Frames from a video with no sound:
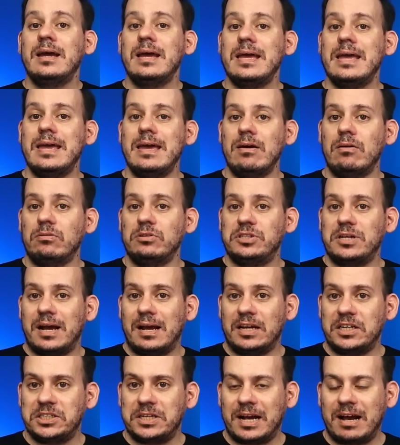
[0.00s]
Eu
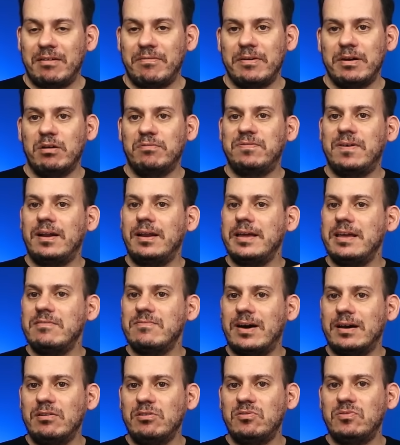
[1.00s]
já achava, e eu falei em
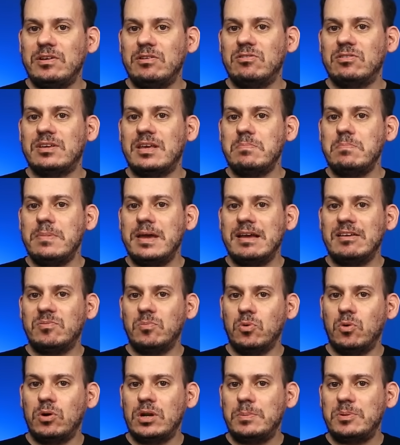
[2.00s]
vários vídeos, que
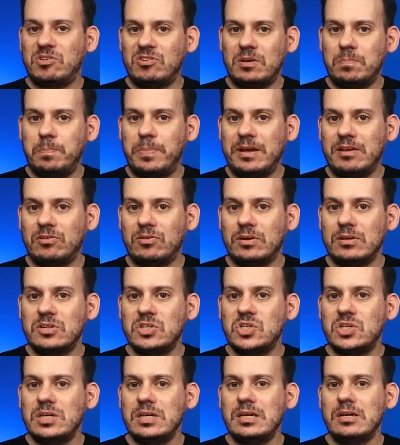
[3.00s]
mesmo com o limite de peso
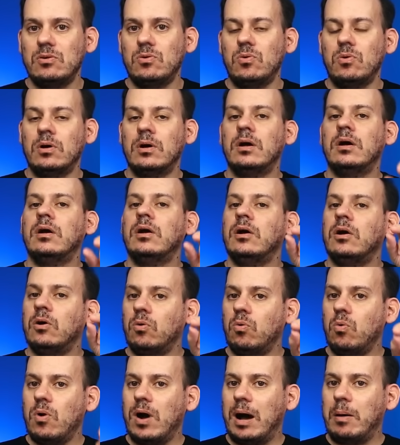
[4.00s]
antigo,
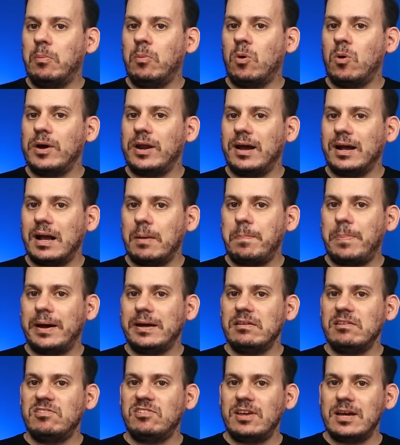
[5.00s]
o Ramon era
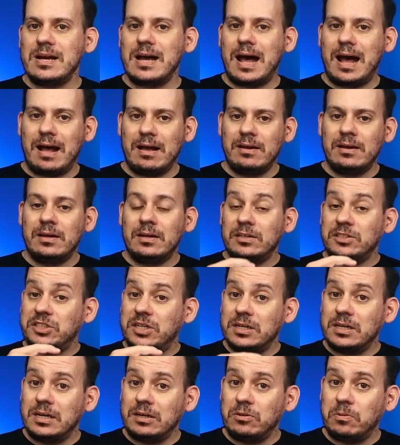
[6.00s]
capaz de chegar,
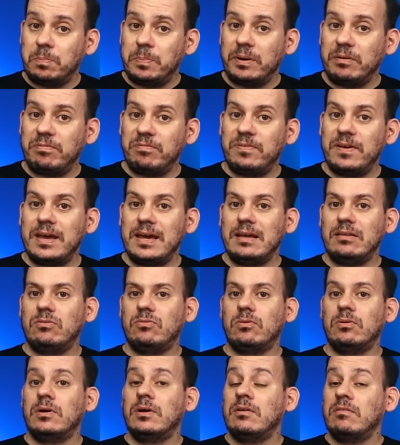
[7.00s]
chegando
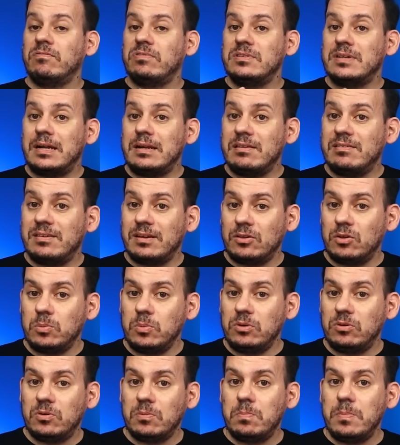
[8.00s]
perfeito, finalizando
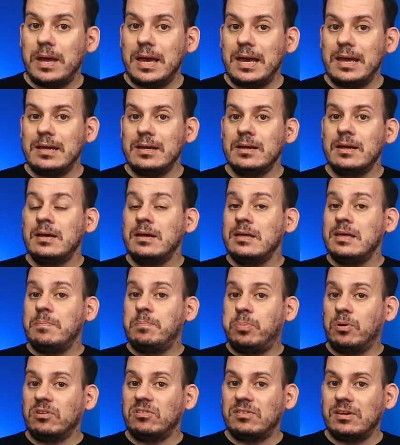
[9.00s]
muito bem e
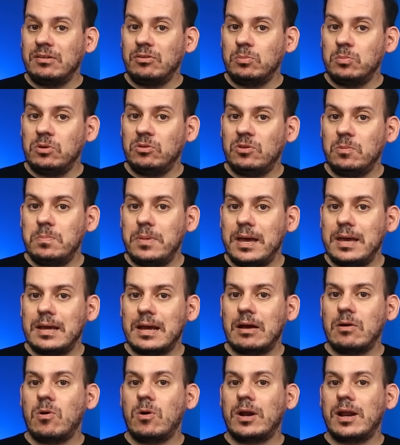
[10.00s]
posando muito
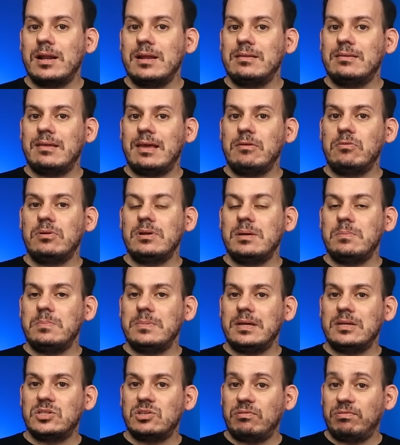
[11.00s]
bem. Agora ele tem um
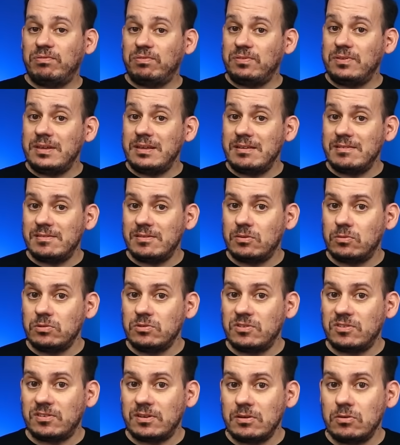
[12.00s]
limite físico
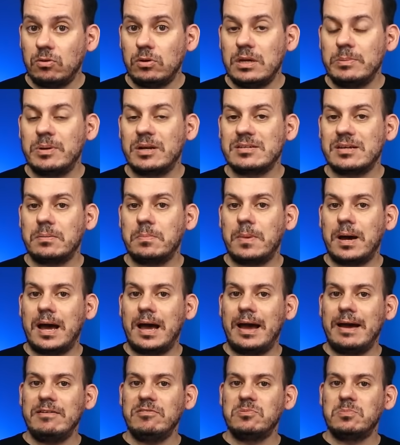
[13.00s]
de 5 libras a
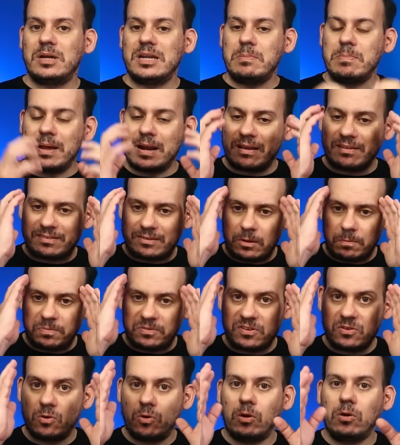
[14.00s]
mais, uma liberação
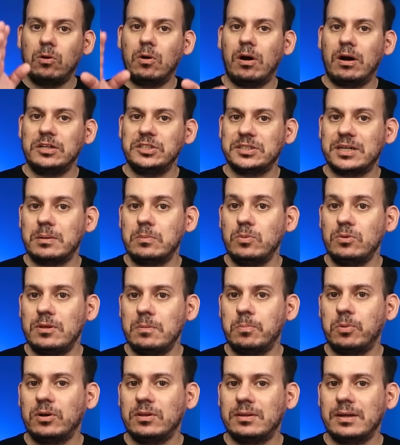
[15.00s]
psicológica
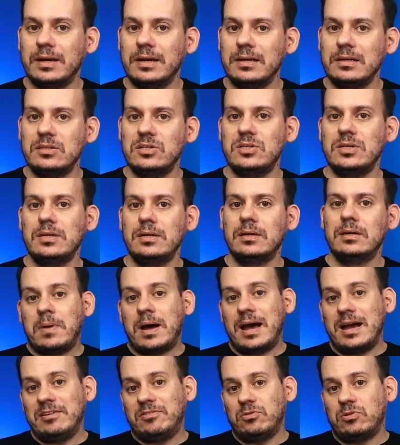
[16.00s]
muito importante,
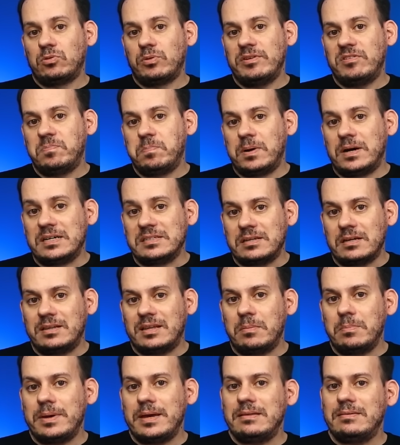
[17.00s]
mas o Chris Buster
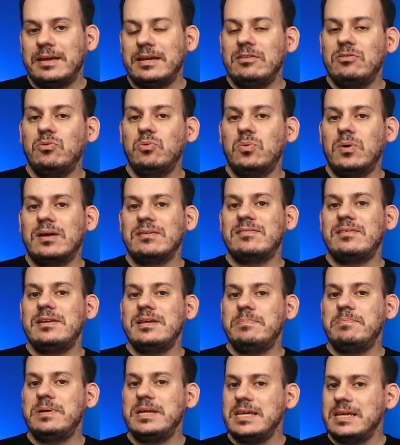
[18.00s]
também tem duas
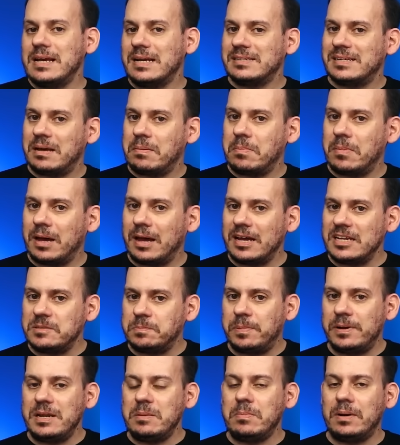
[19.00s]
librinhas a mais
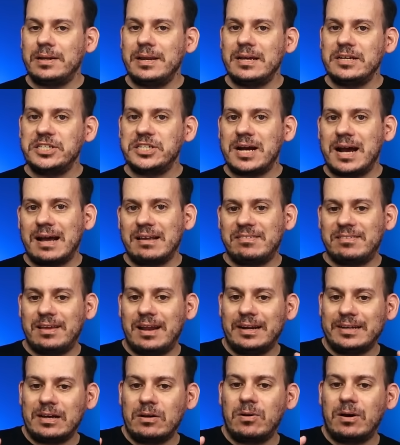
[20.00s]
para ele manejar.
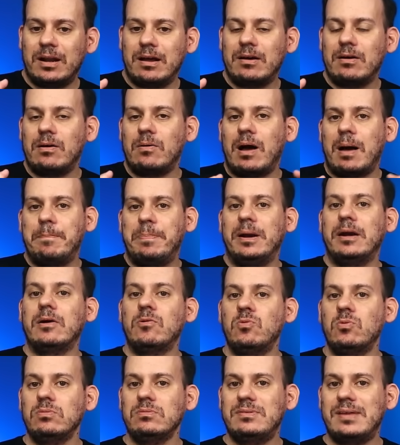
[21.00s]
Será que agora a
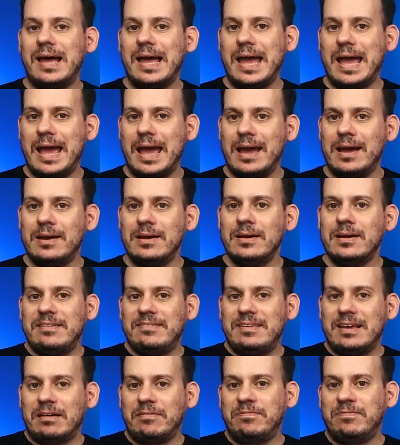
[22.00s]
pergunta é:
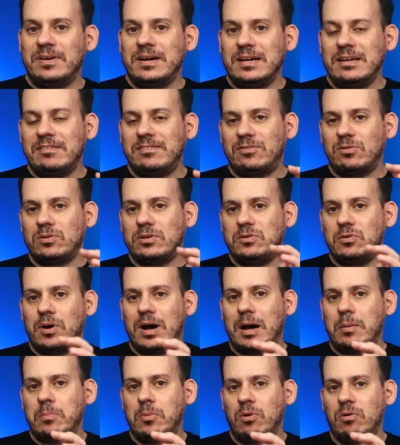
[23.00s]
esse avanço que o
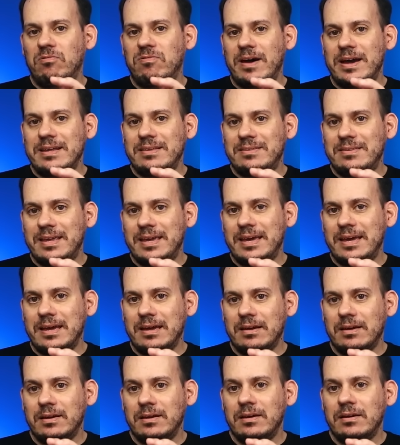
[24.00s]
Ramon vai
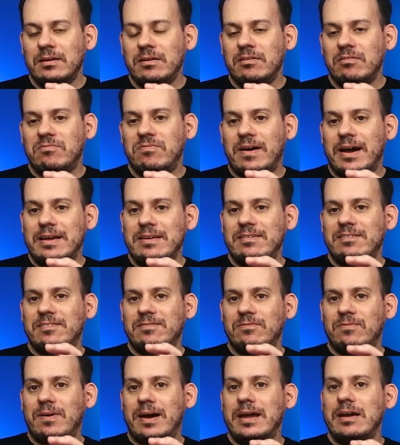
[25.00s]
ter vai,
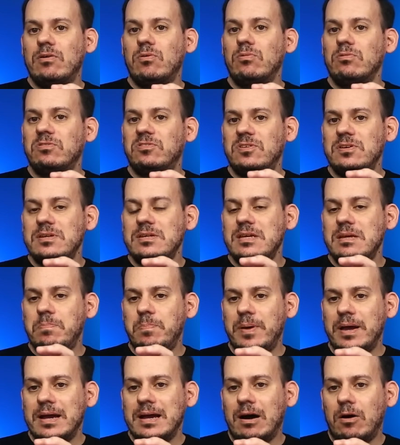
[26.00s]
vai conseguir
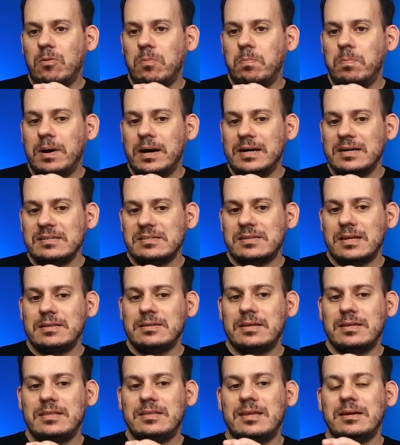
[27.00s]
pegar o
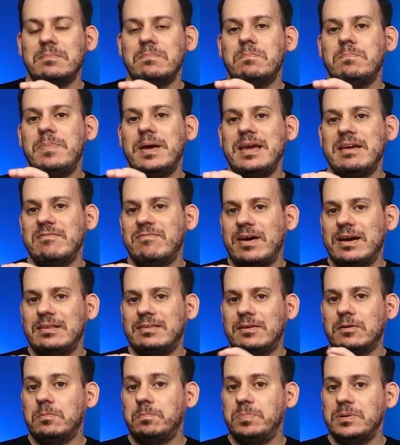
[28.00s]
Bunsted, que também vai
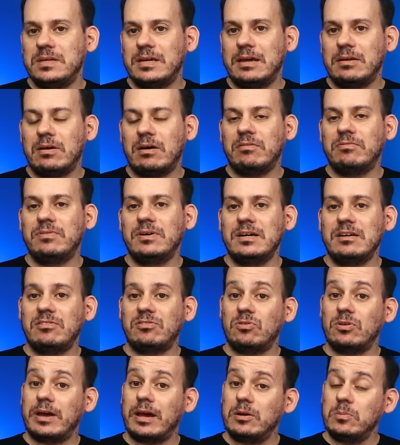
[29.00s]
ter um pequeno
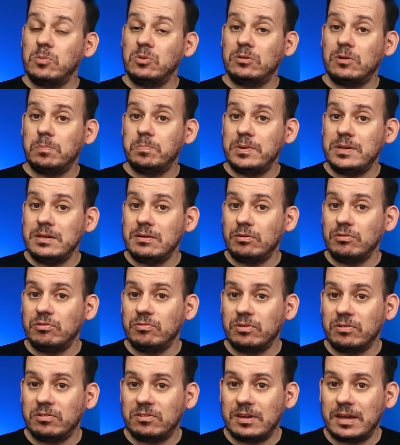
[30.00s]
avanço. Eu quero muita opinião
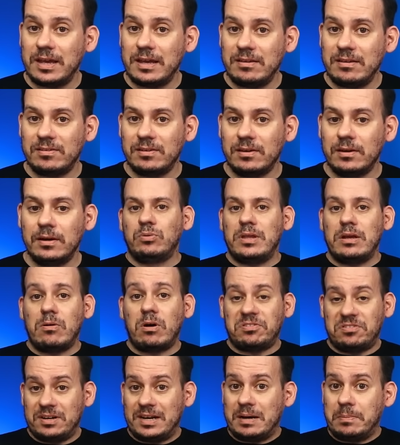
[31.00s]
de vocês. O
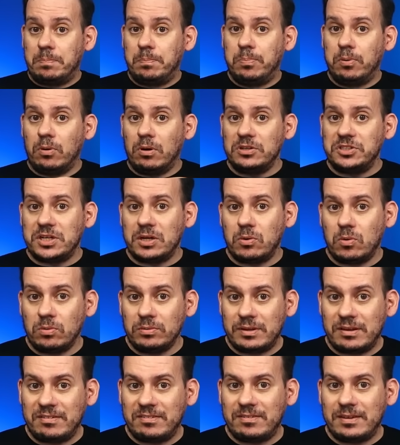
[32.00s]
negócio acabou de
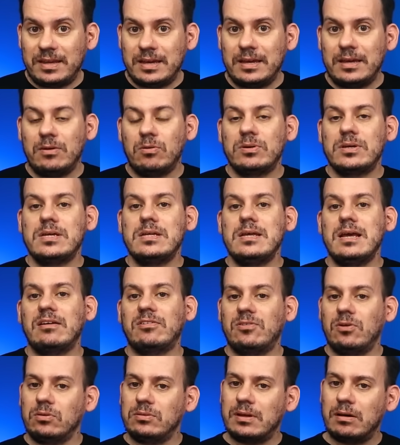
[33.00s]
acontecer, eu queria
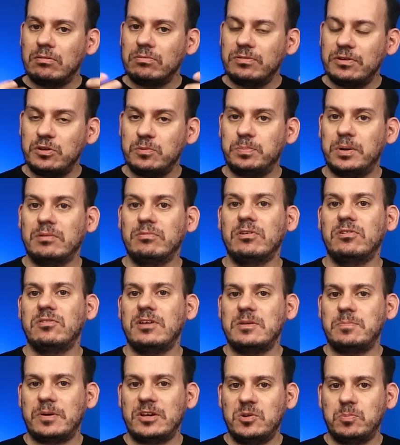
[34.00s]
soltar o vídeo para
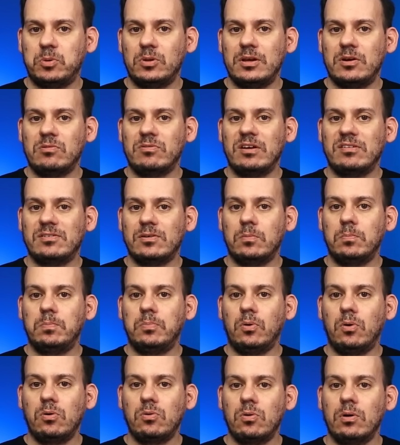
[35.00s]
vocês para a gente poder conversar um
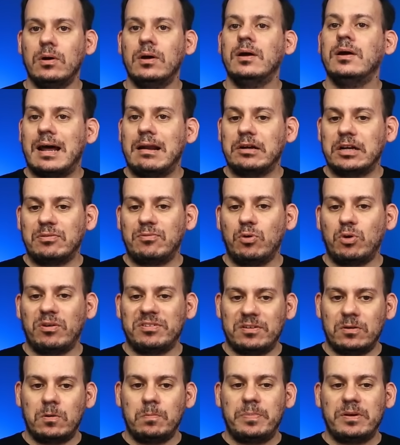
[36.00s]
pouco. Claro que eu vou
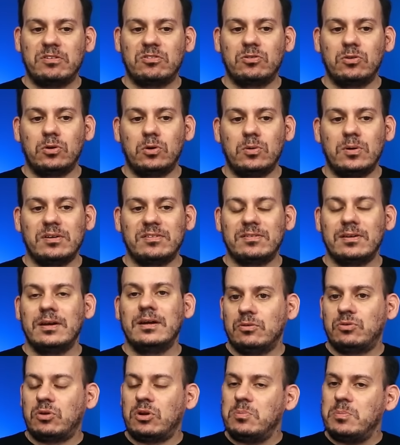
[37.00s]
conversar com pessoas,
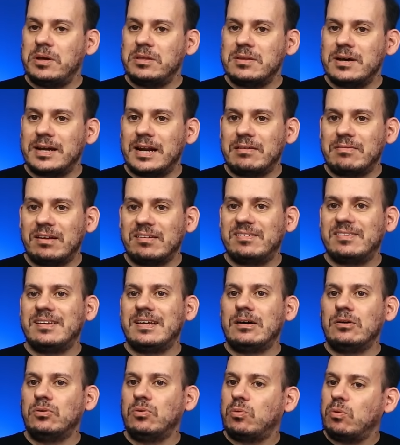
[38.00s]
eu estou no meio da
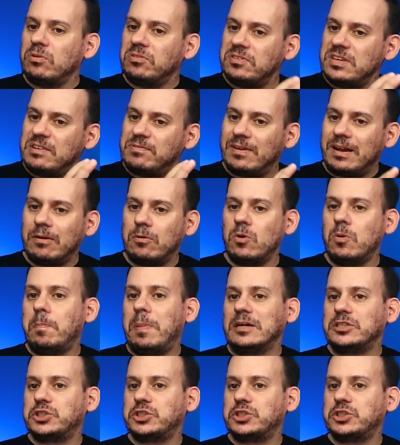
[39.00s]
gravação, não consegui falar com o